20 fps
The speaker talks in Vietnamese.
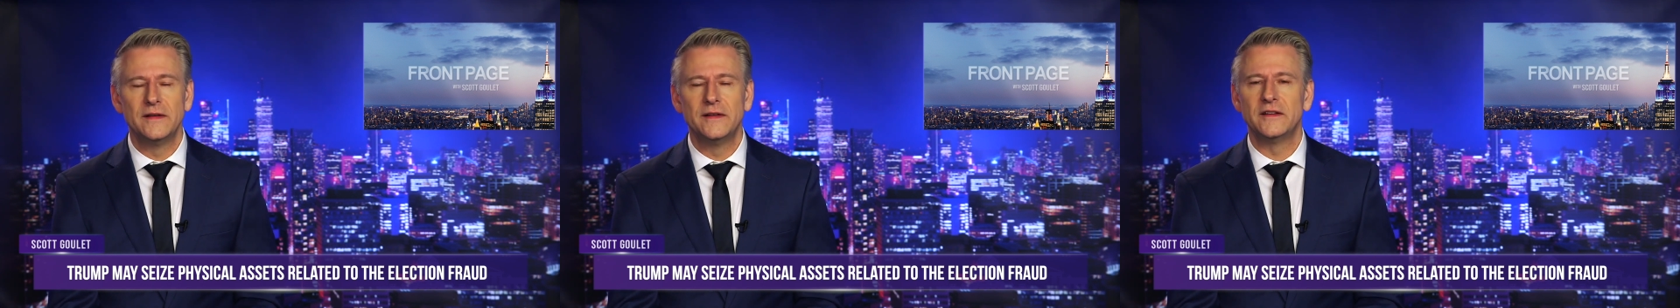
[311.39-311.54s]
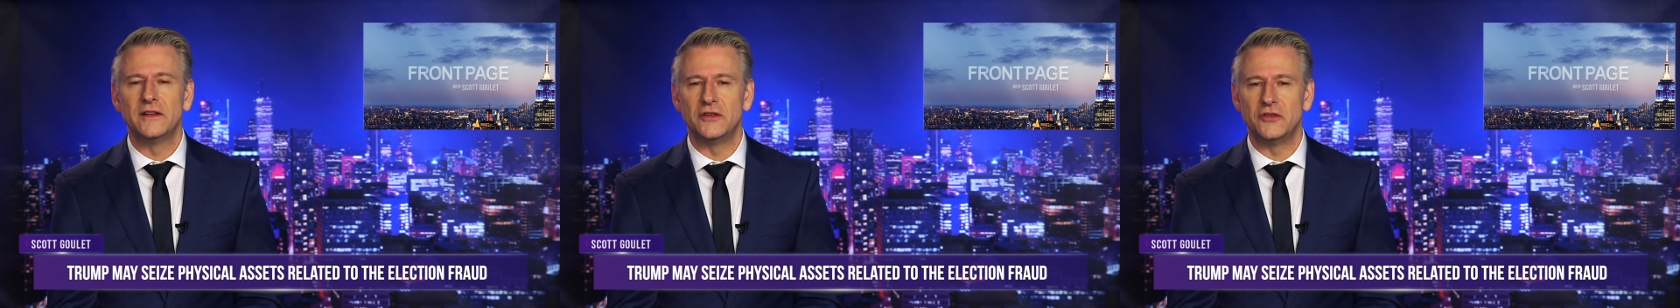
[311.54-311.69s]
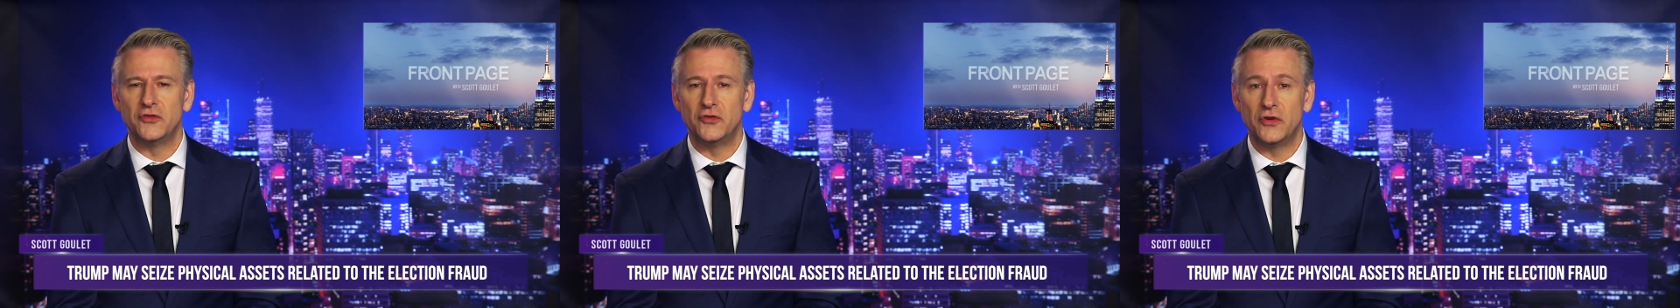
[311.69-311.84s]

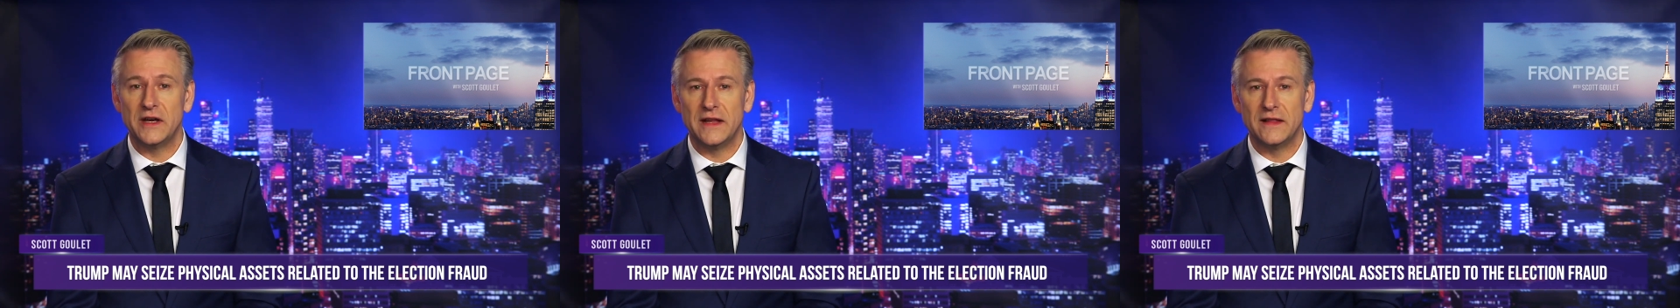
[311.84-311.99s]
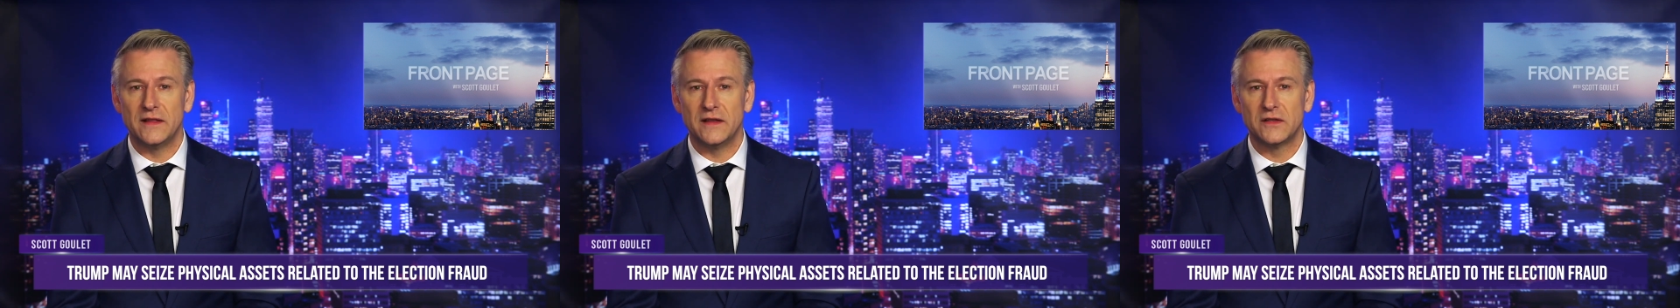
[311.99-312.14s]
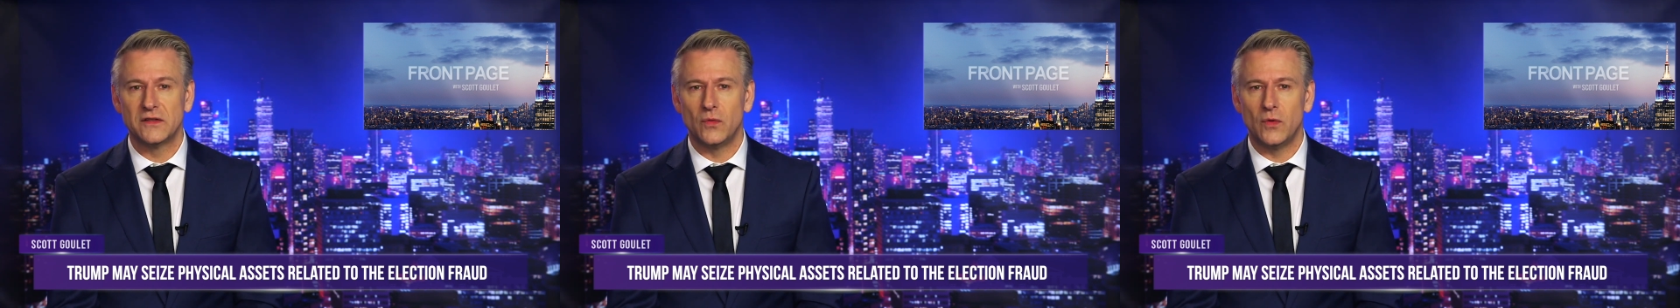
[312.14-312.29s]
trong việc
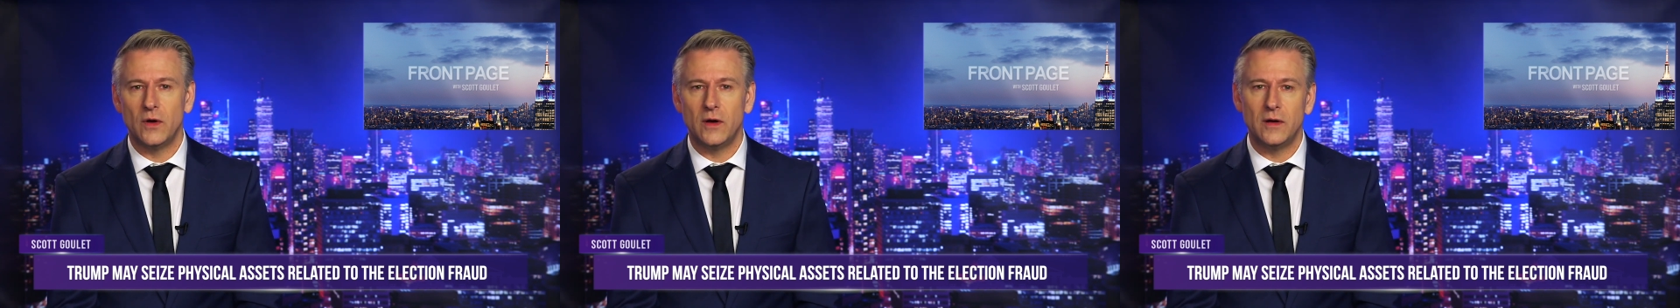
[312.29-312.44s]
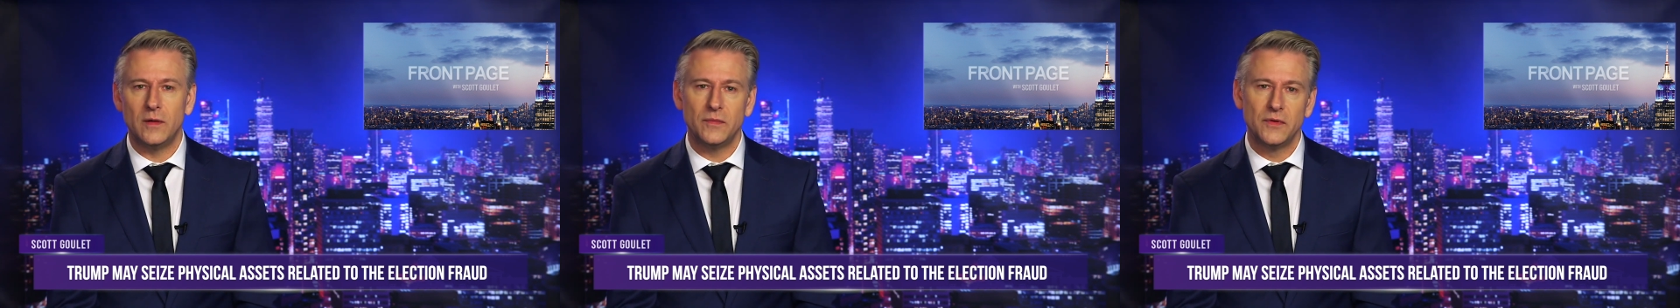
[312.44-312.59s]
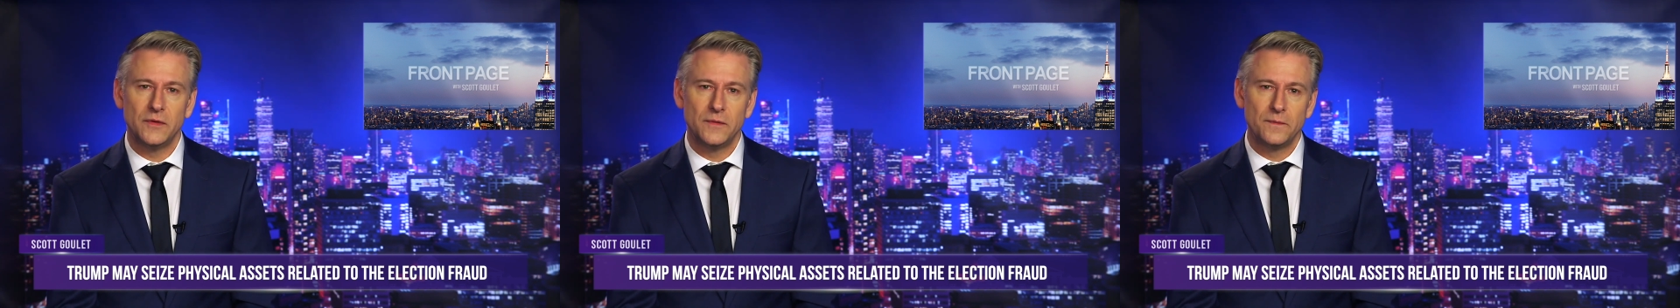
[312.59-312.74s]
tát cạn
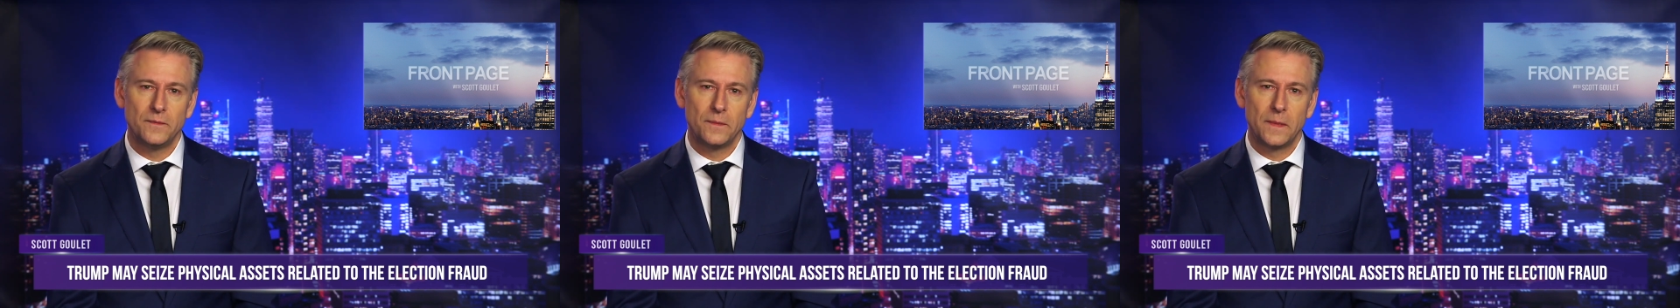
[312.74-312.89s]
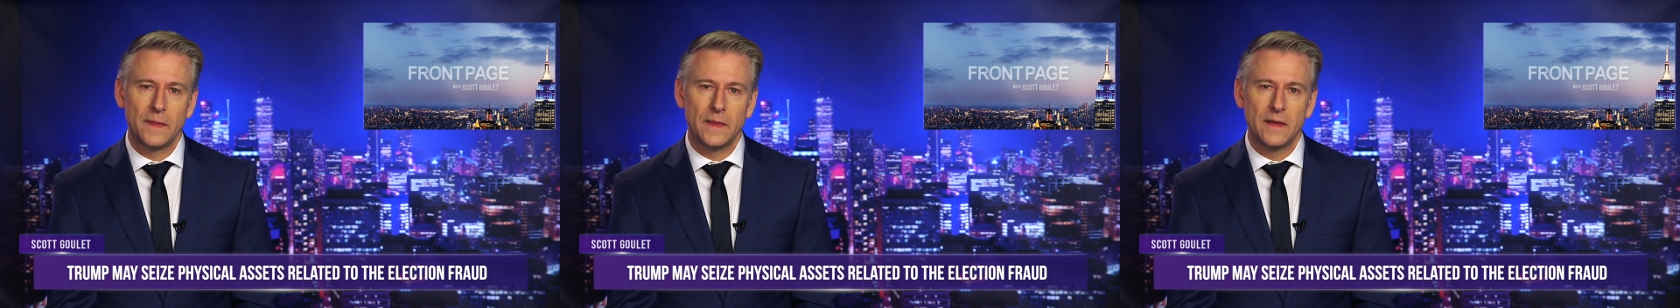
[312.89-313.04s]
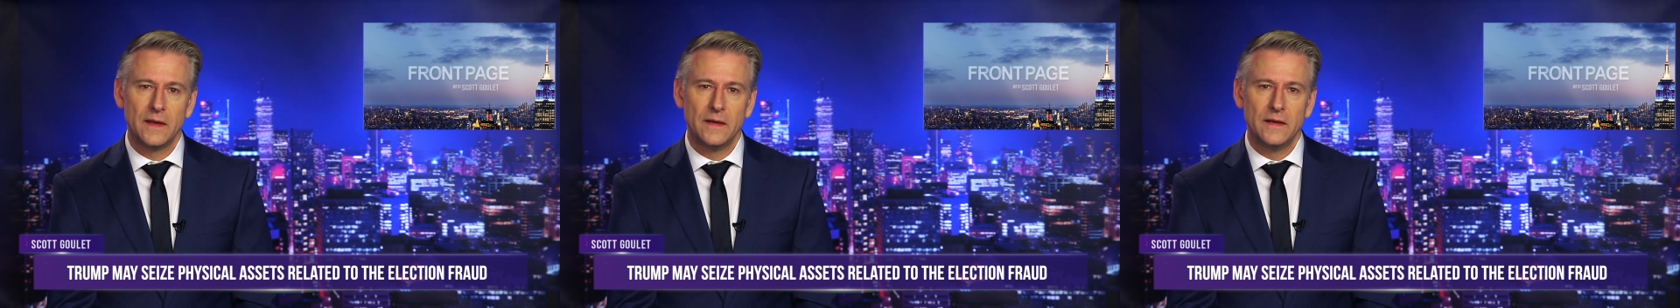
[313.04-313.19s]
đầm lầy.